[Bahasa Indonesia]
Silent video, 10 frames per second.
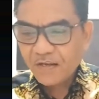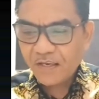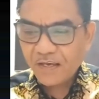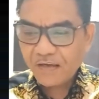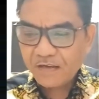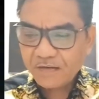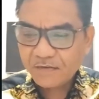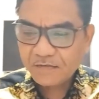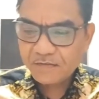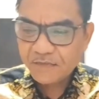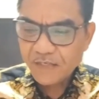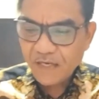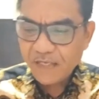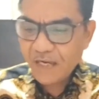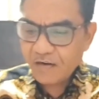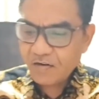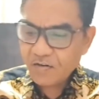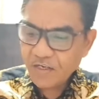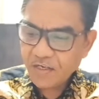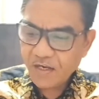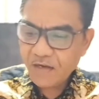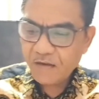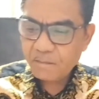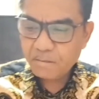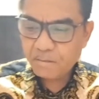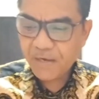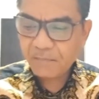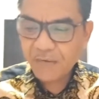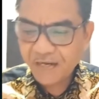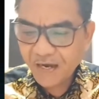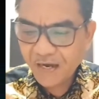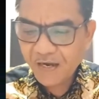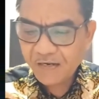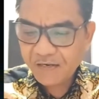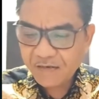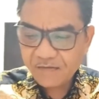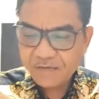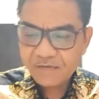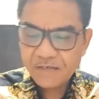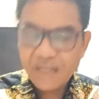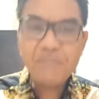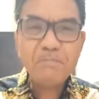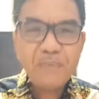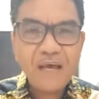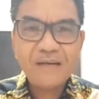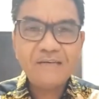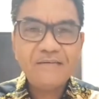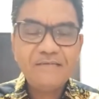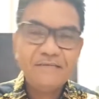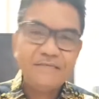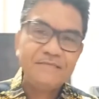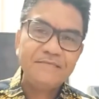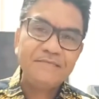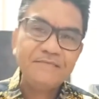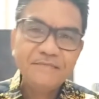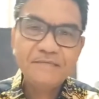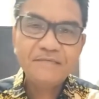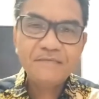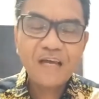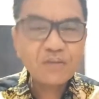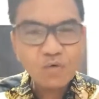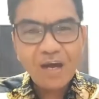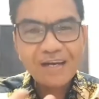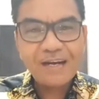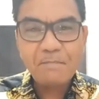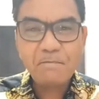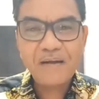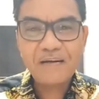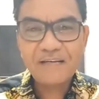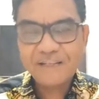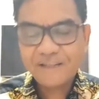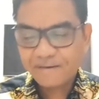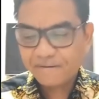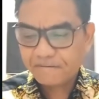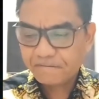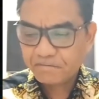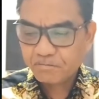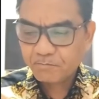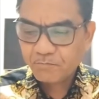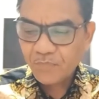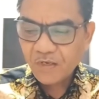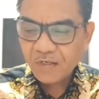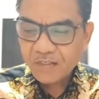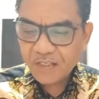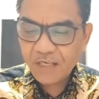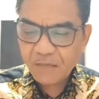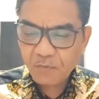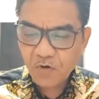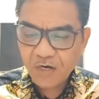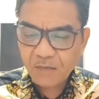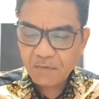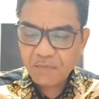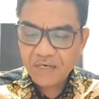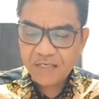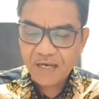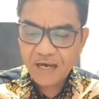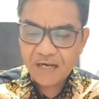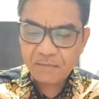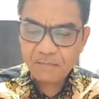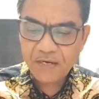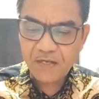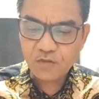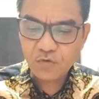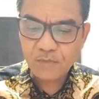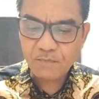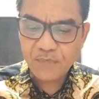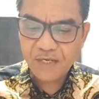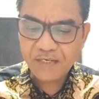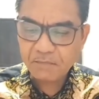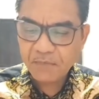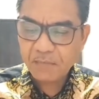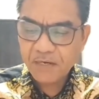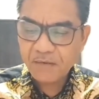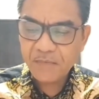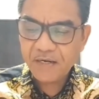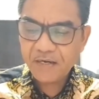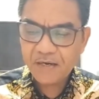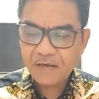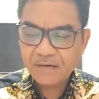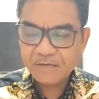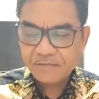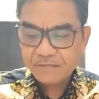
ya, yang ketiga perbedaan impian atau harapan. Setiap orang memiliki harapan atau impian yang berbeda-beda.